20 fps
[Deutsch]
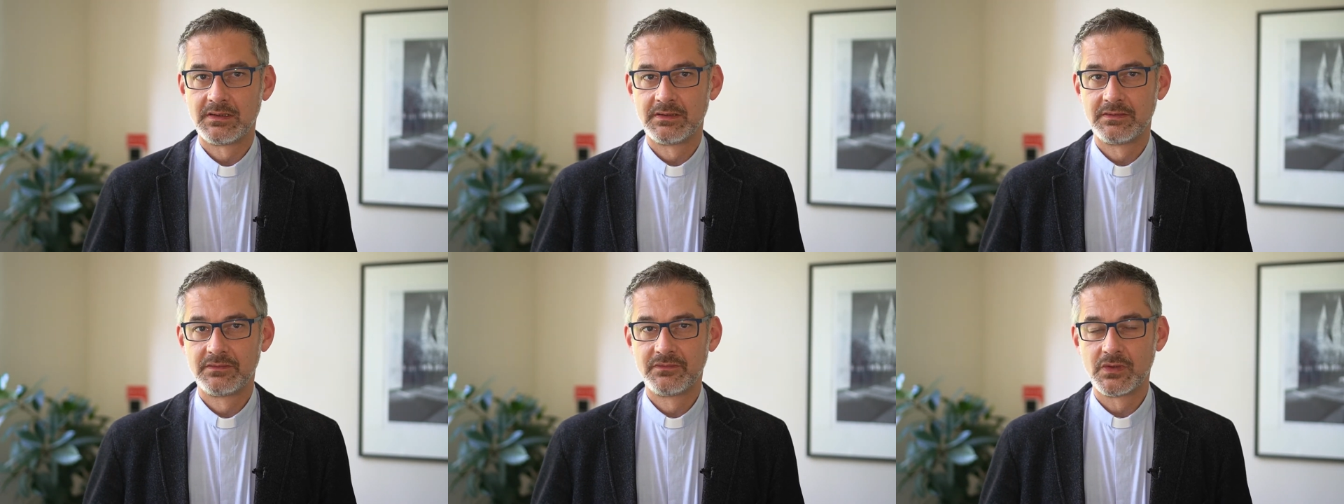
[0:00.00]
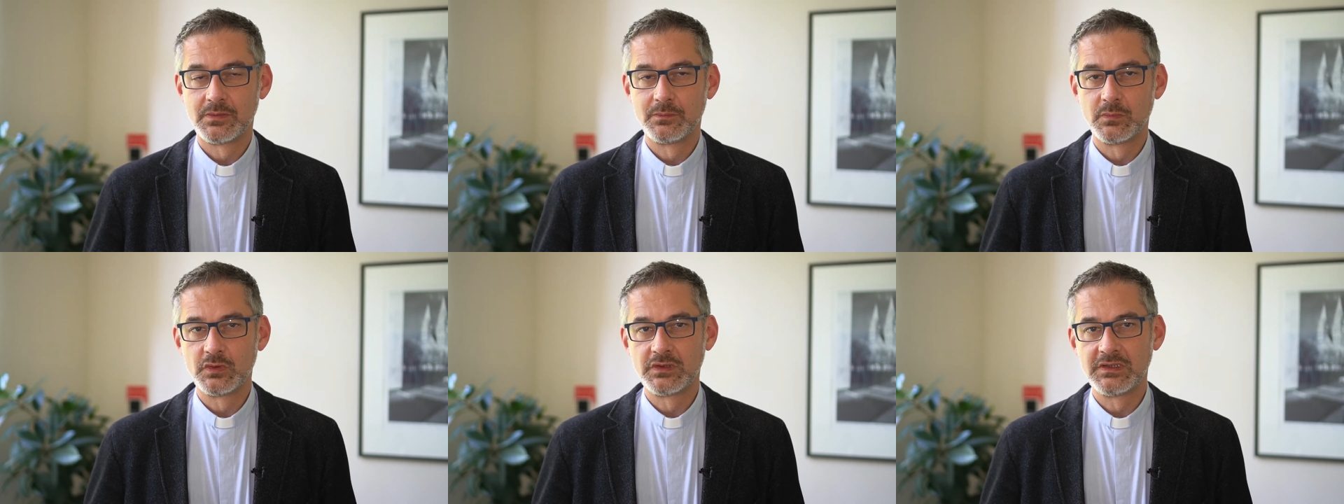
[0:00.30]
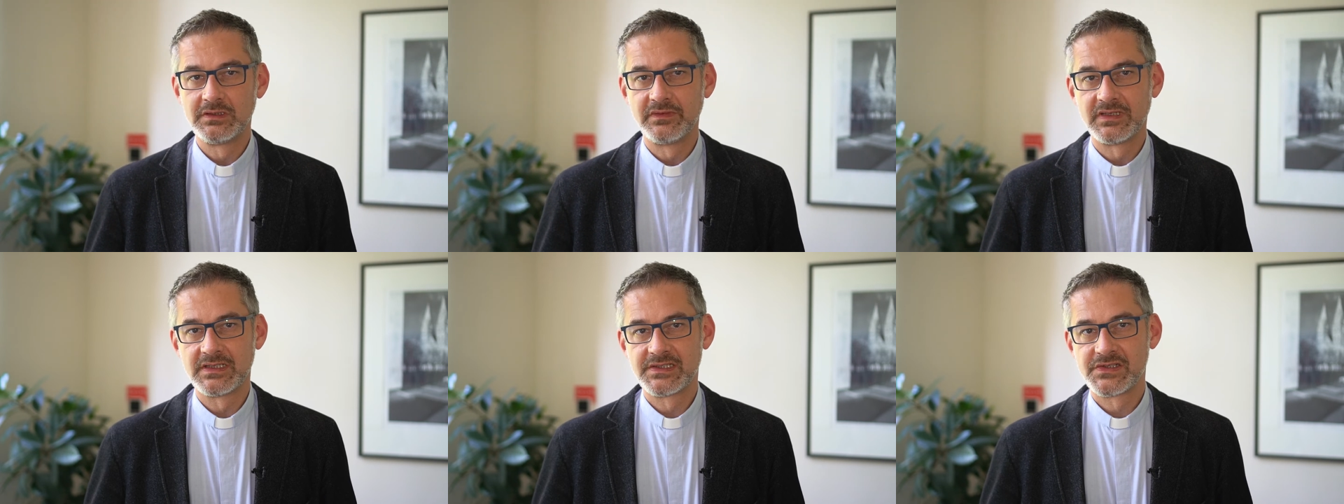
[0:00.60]
von
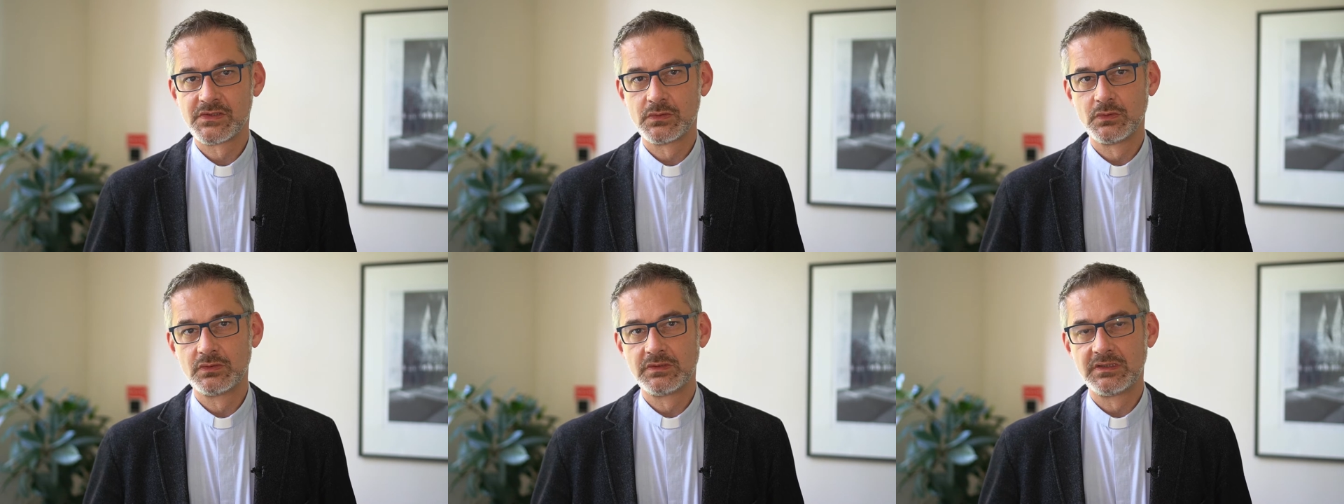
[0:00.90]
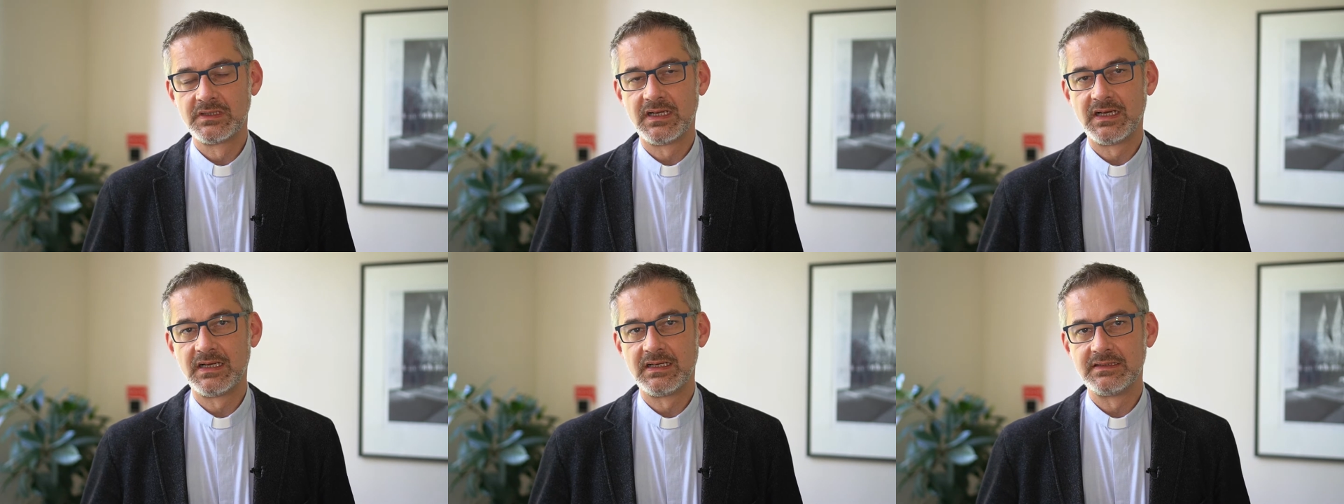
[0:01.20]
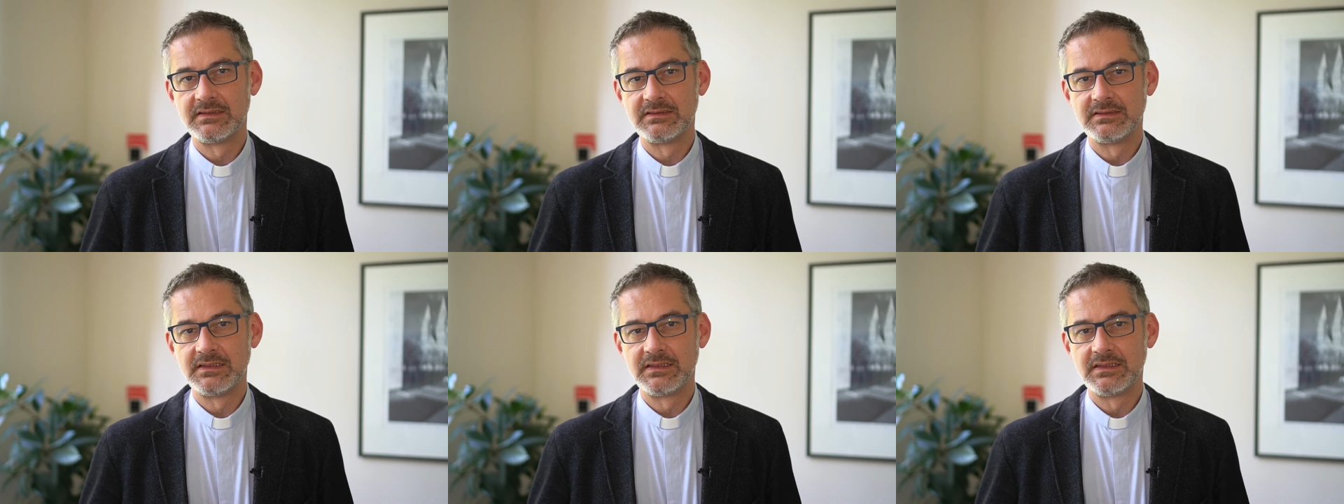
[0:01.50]
Motivationen
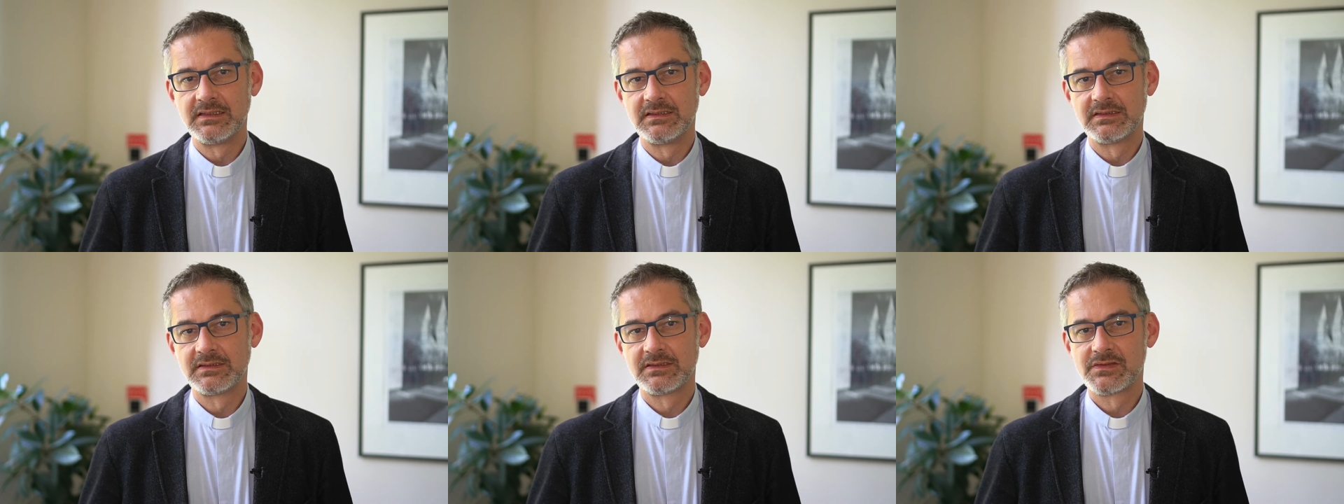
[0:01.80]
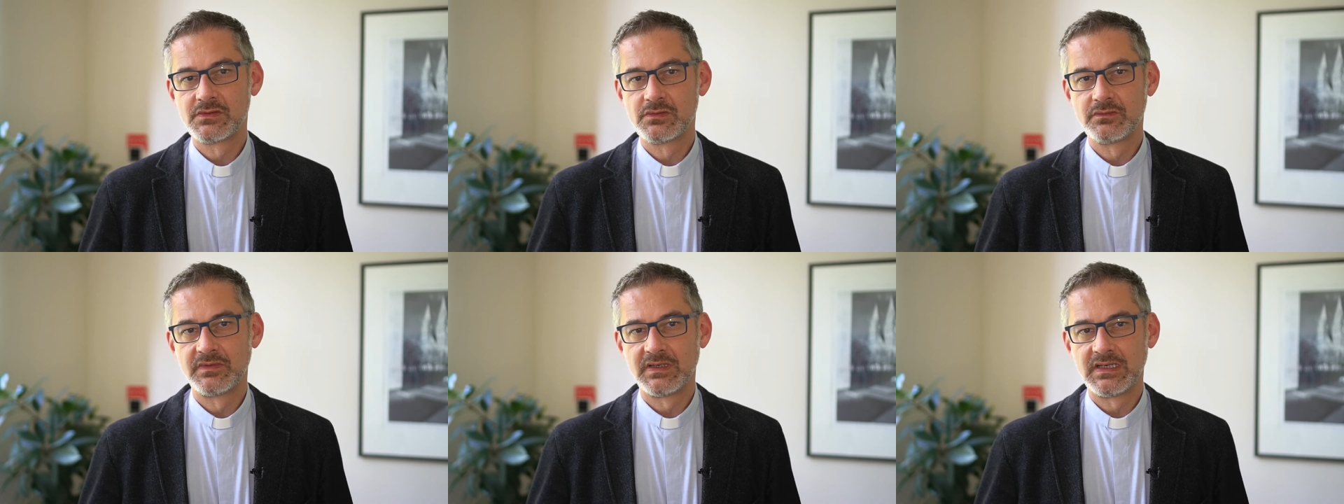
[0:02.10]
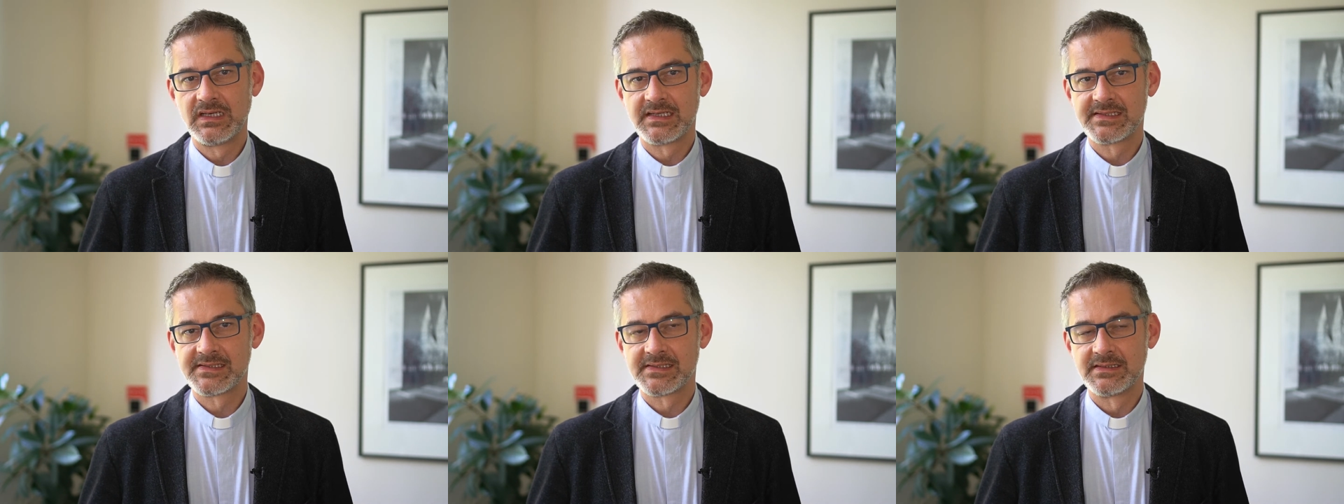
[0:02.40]
ein, die Kirche zu
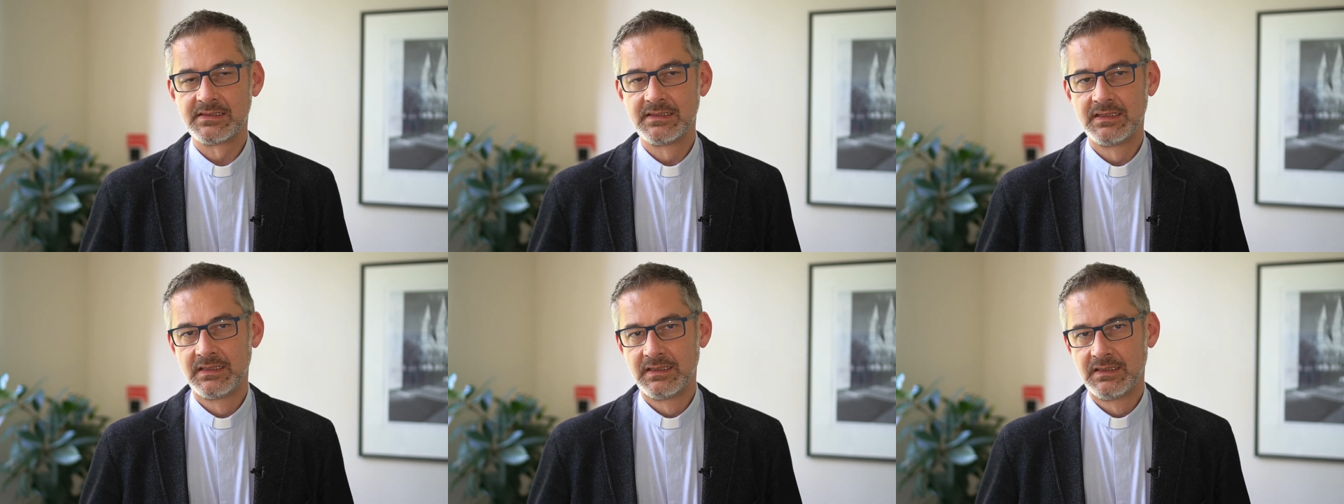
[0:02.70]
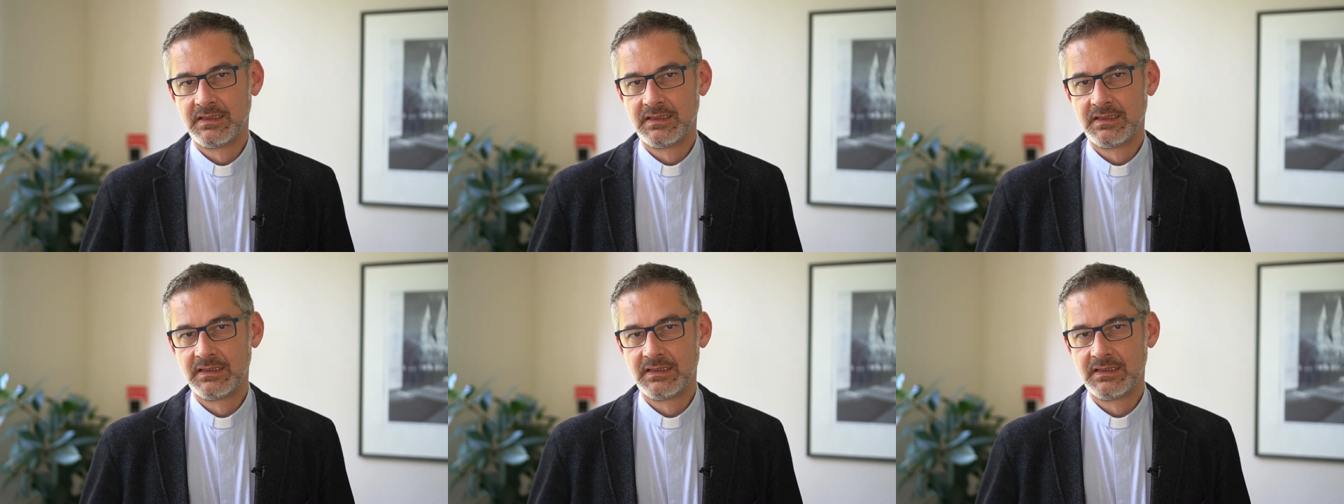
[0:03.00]
verlassen.